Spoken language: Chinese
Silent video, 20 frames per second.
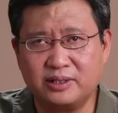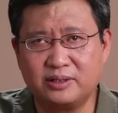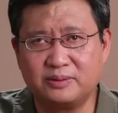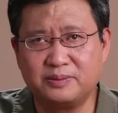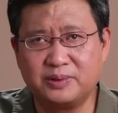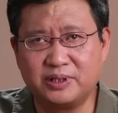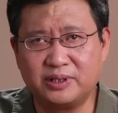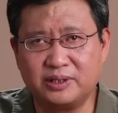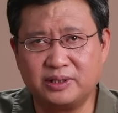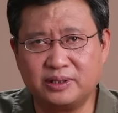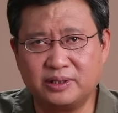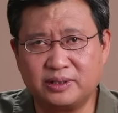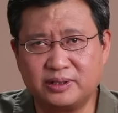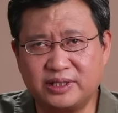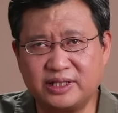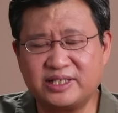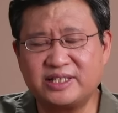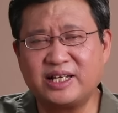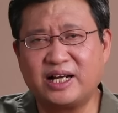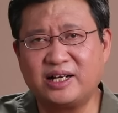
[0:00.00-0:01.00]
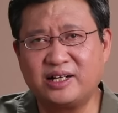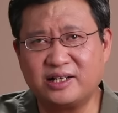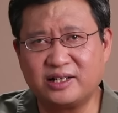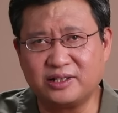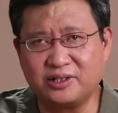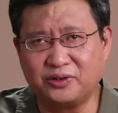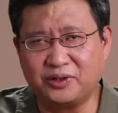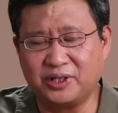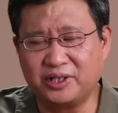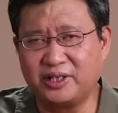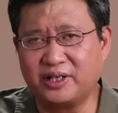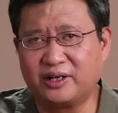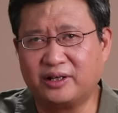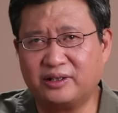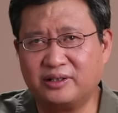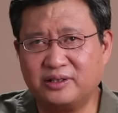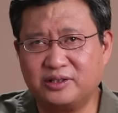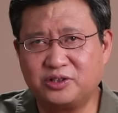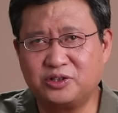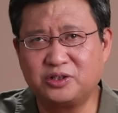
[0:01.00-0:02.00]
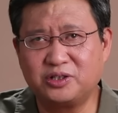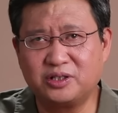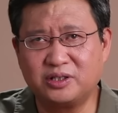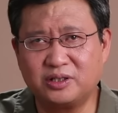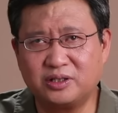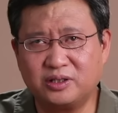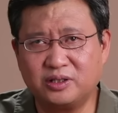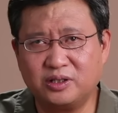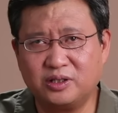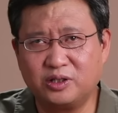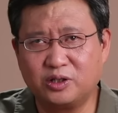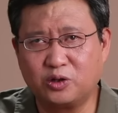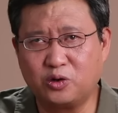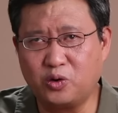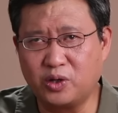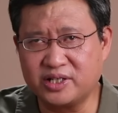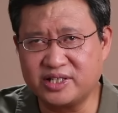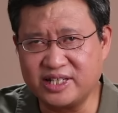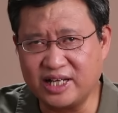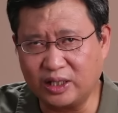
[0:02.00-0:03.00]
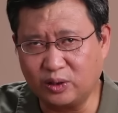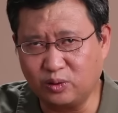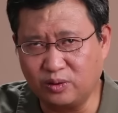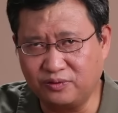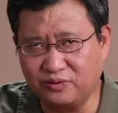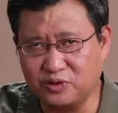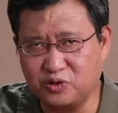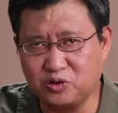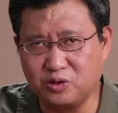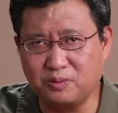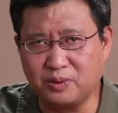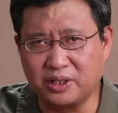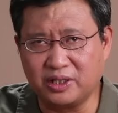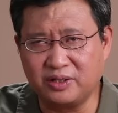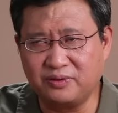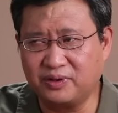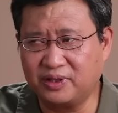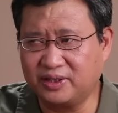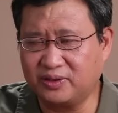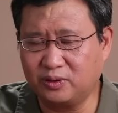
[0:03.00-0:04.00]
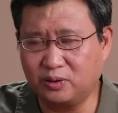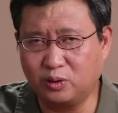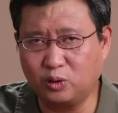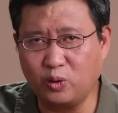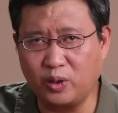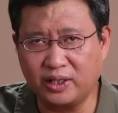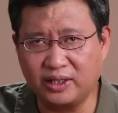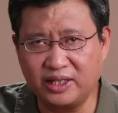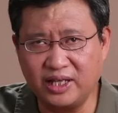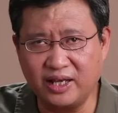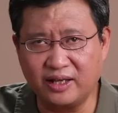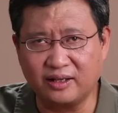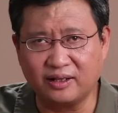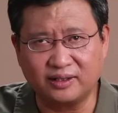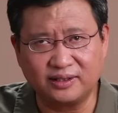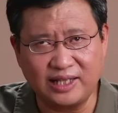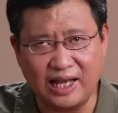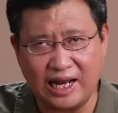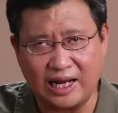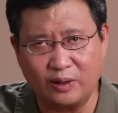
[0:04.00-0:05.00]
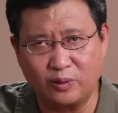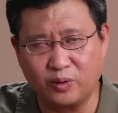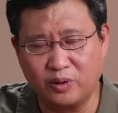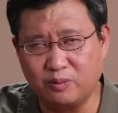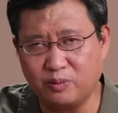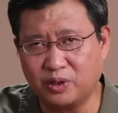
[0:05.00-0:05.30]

那么再加上有一条，就是库尔恰托夫居民呢，因为断电呢，大规